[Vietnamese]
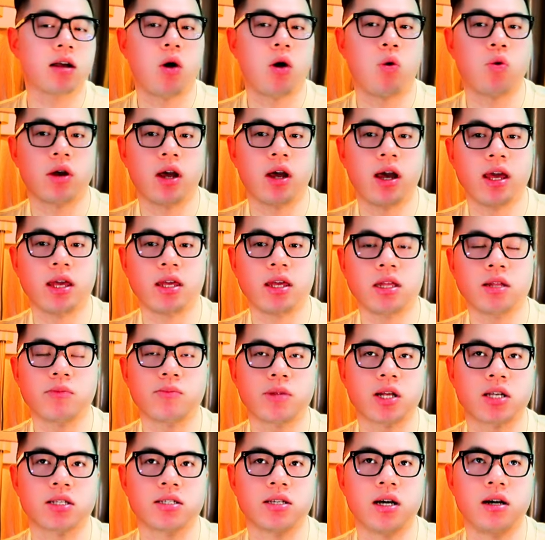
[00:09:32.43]
cầu kỳ
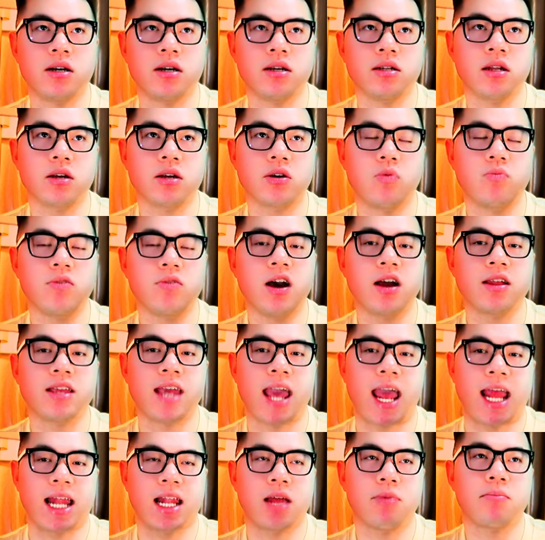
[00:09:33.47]
nhưng thật sự nó cũng đơn
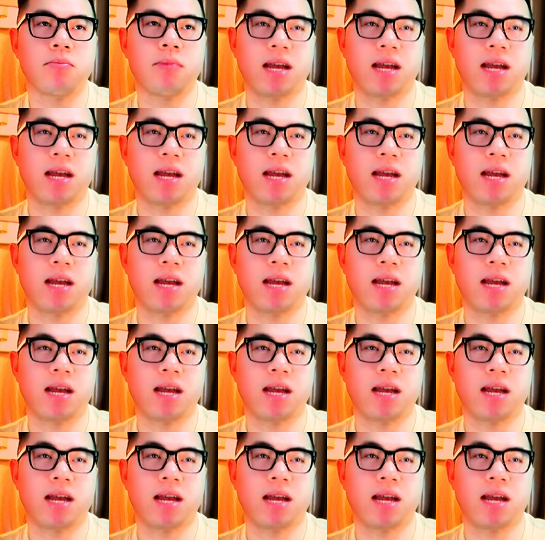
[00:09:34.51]
giản lắm